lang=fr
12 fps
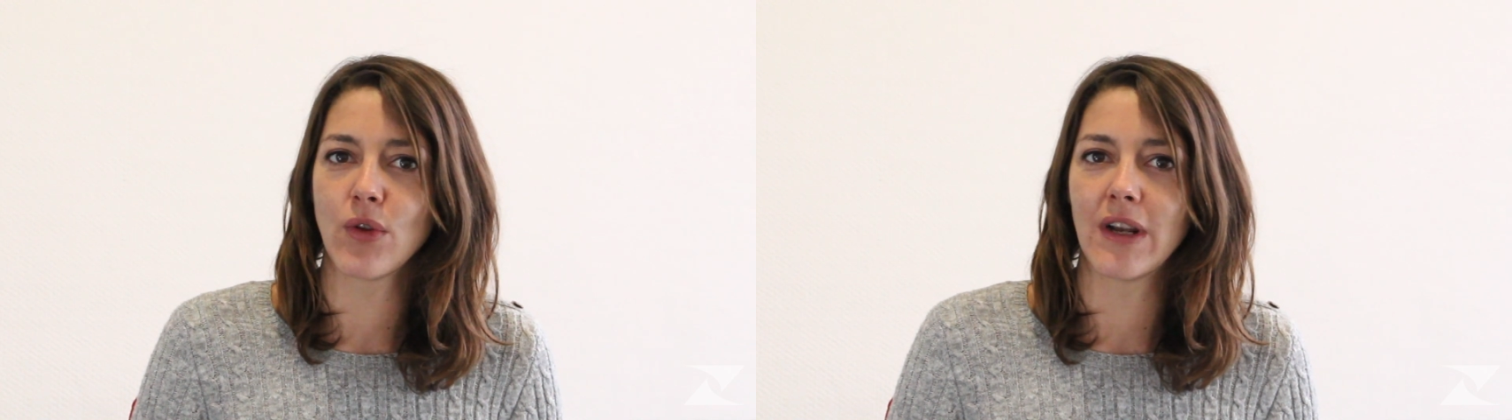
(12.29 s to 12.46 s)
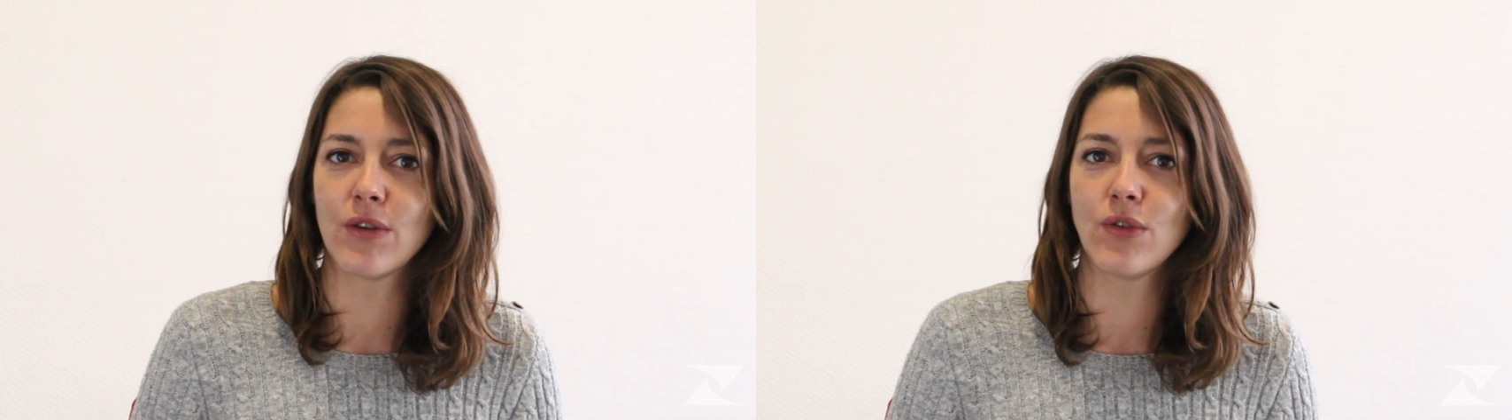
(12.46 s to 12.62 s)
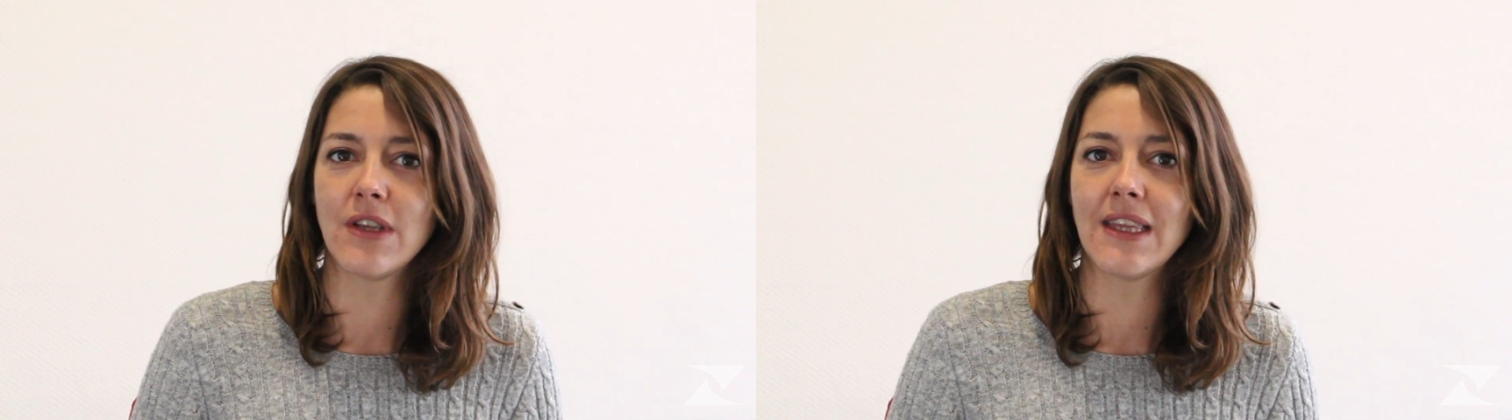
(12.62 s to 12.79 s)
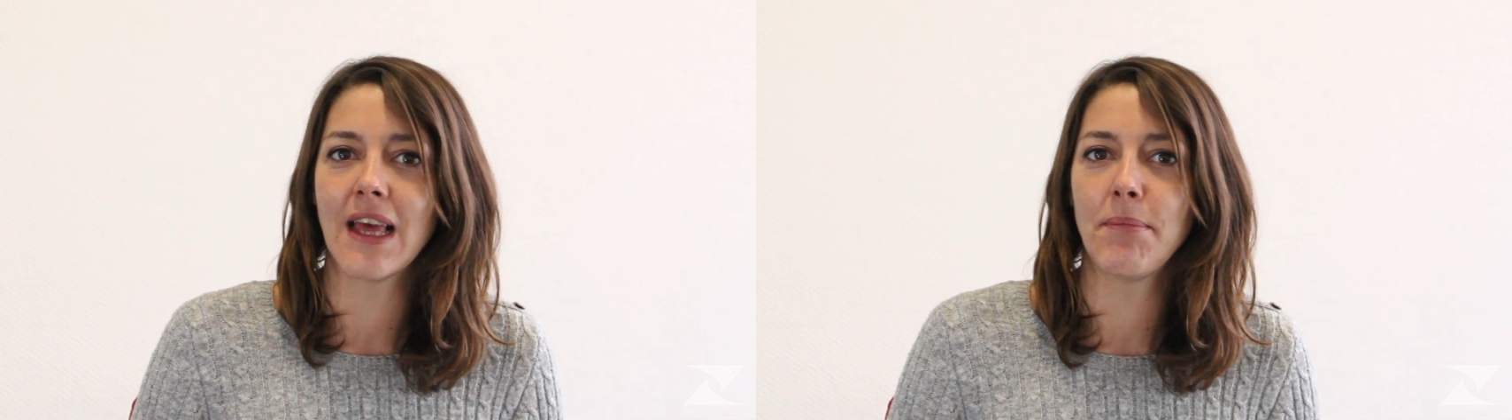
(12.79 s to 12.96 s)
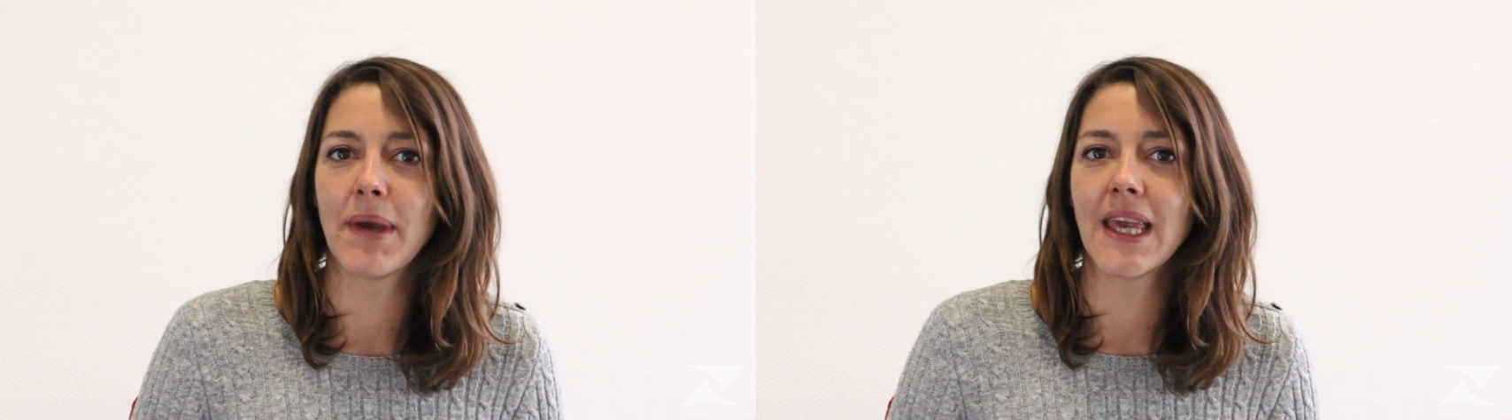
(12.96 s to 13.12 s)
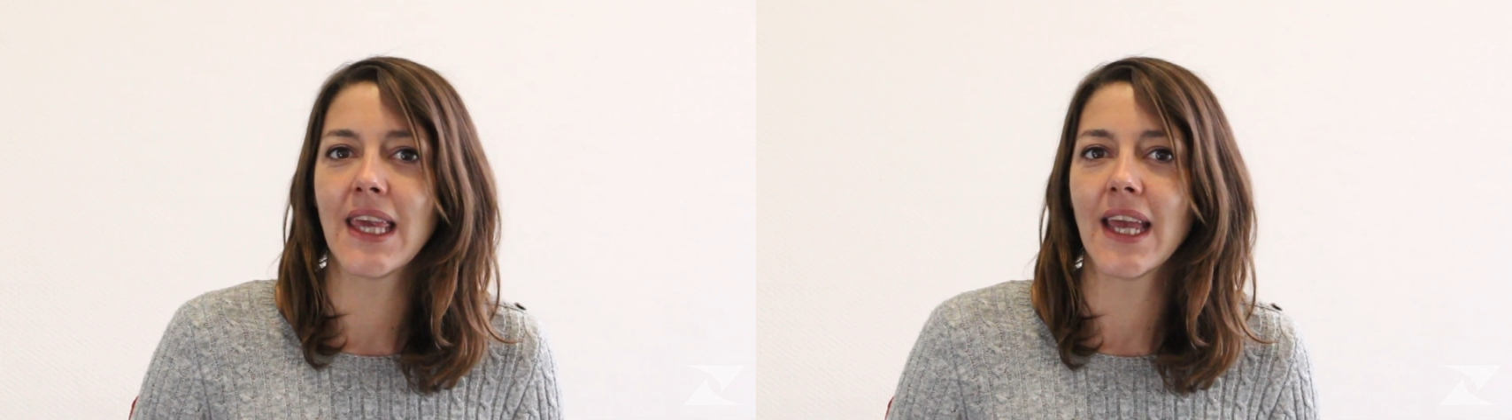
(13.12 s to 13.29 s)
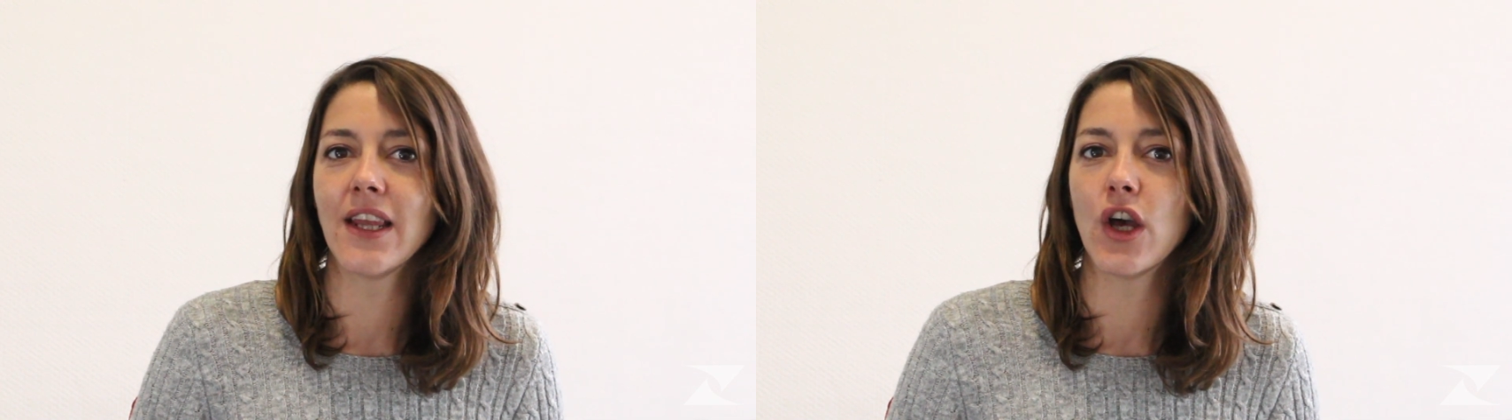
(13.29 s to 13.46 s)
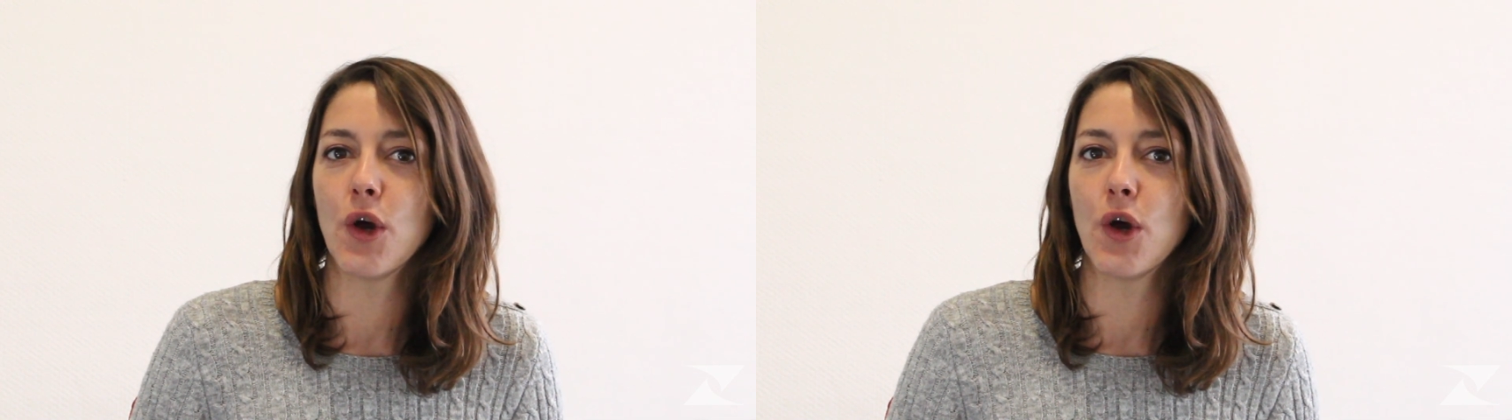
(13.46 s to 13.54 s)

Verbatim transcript: dans la société américaine